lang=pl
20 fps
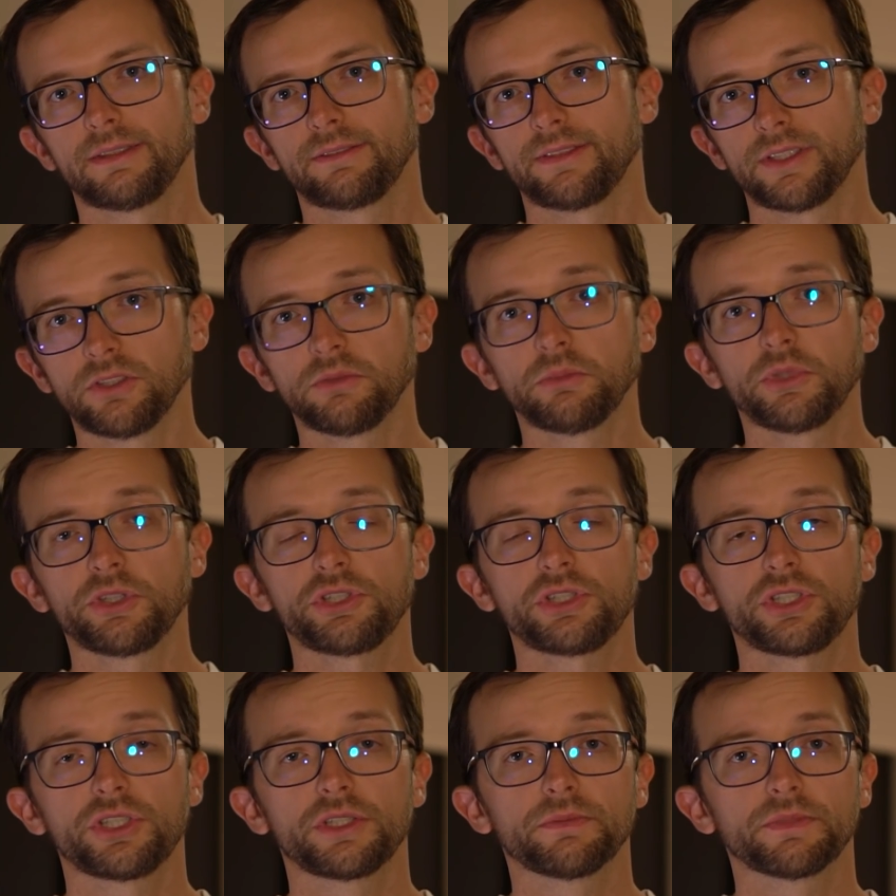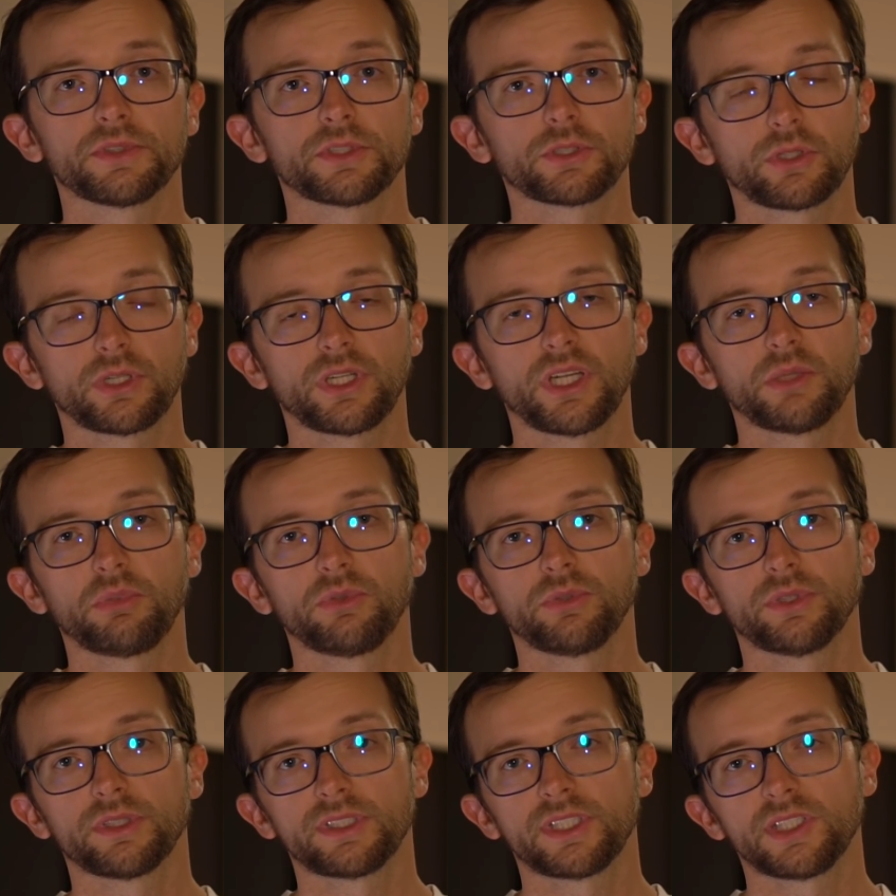wiadomości z Korei
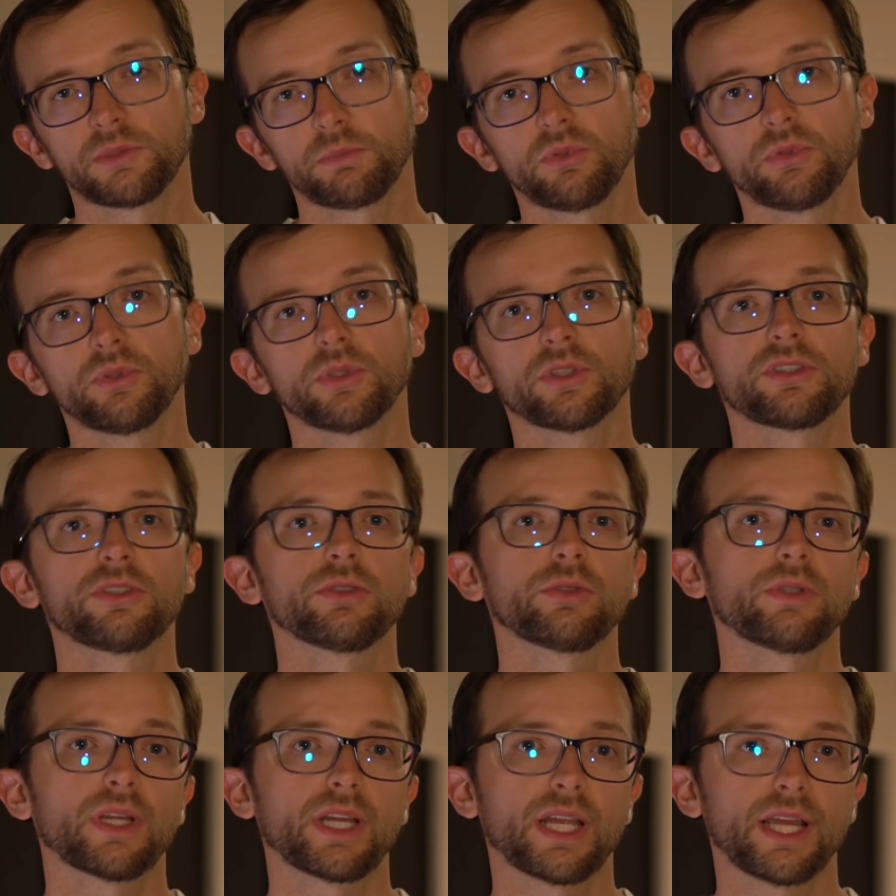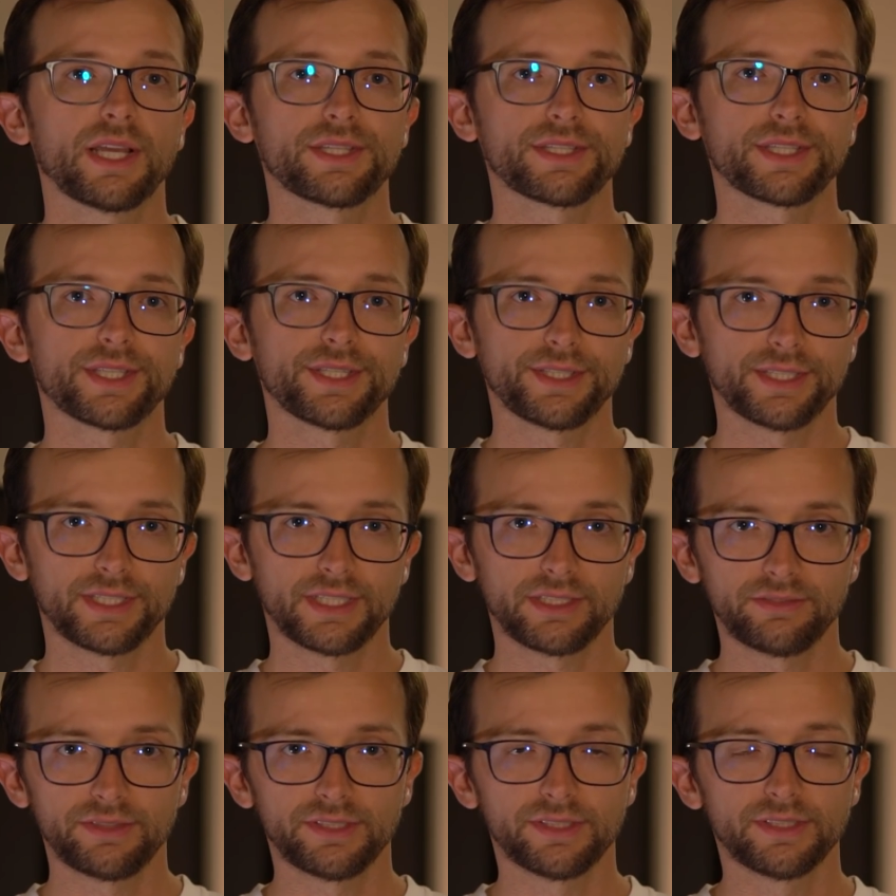Północnej z północno-koreańskiej
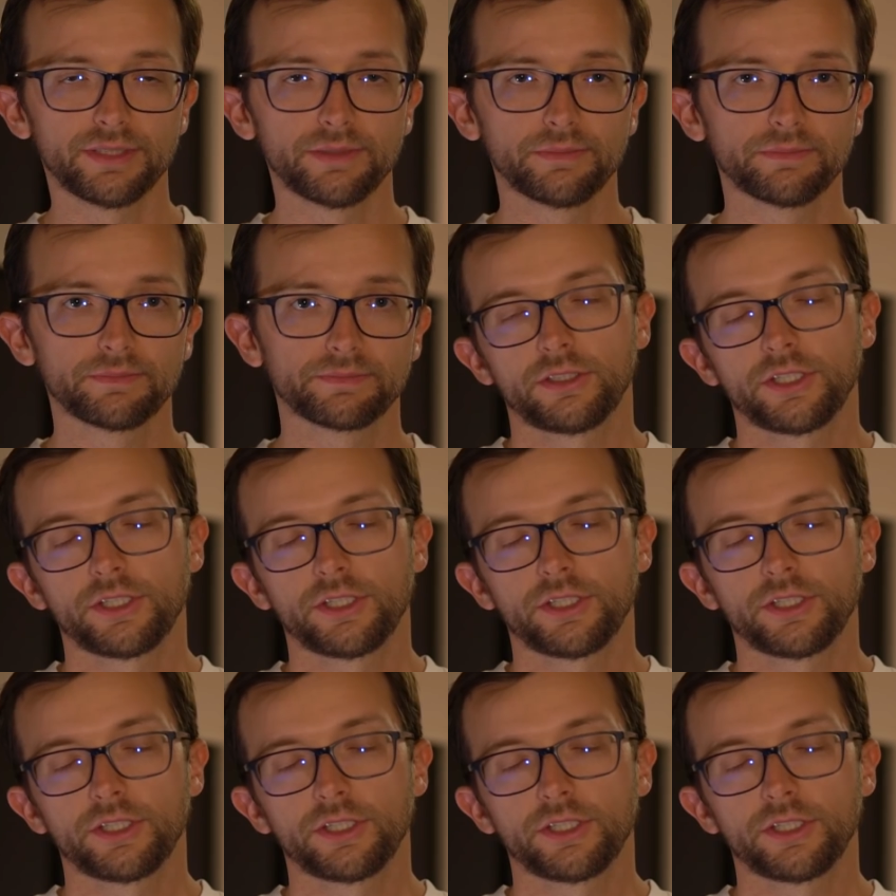telewizji.